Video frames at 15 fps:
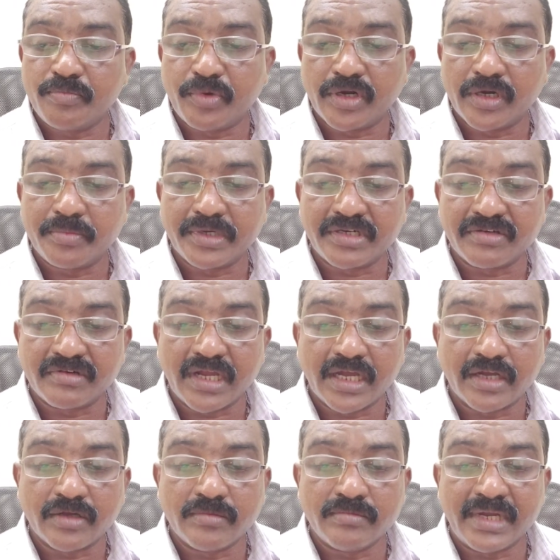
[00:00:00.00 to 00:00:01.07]

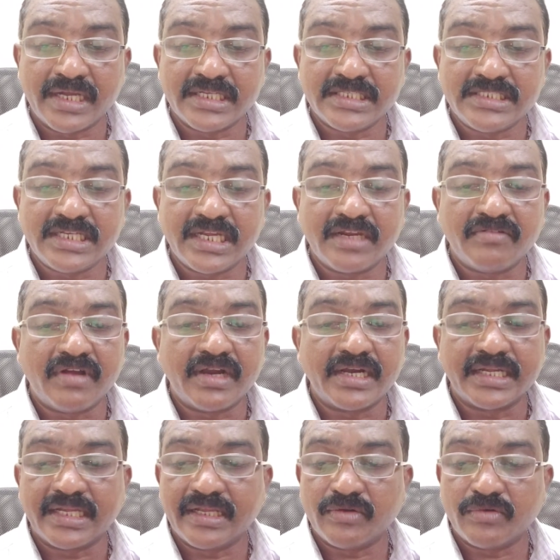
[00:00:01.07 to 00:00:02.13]
புகழ்பெற்றவனாகவும் மகிழ்ச்சியான
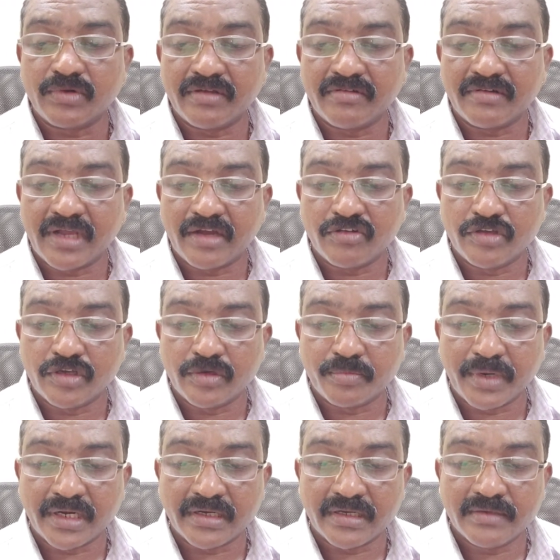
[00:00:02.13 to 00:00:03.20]
வாழ்க்கையை உடையவனாகவும்
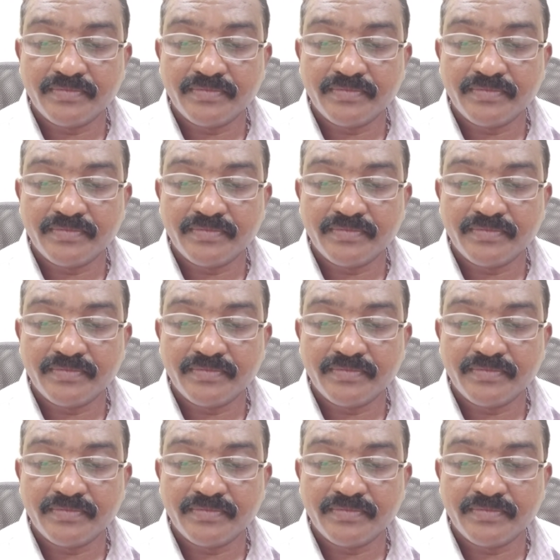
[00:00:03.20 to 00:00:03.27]
இருப்பான்